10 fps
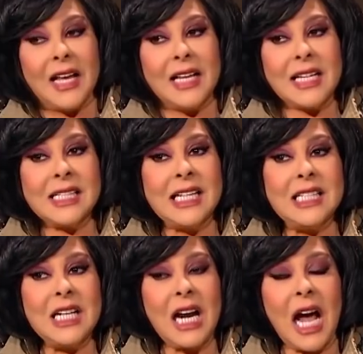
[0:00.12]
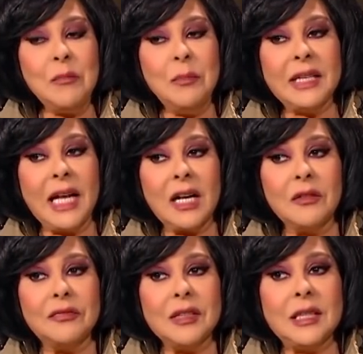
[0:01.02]
ناس كتير حابه
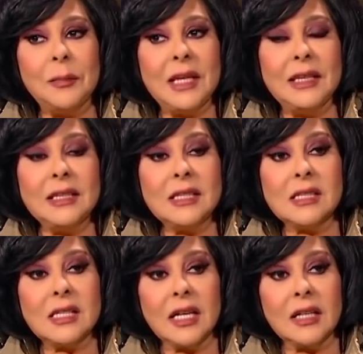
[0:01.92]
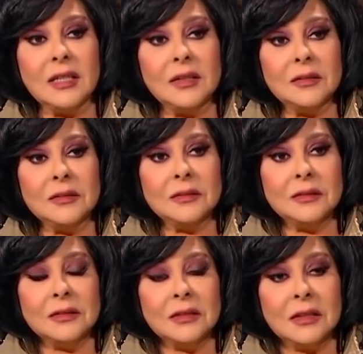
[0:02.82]
تعرف انت ابتديت ازاي
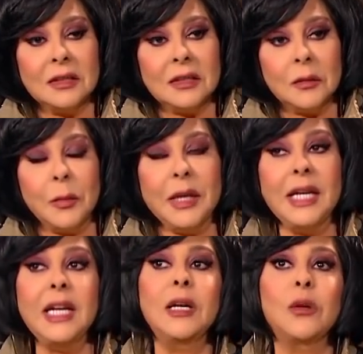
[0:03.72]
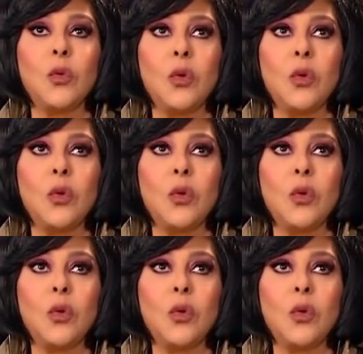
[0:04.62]
منين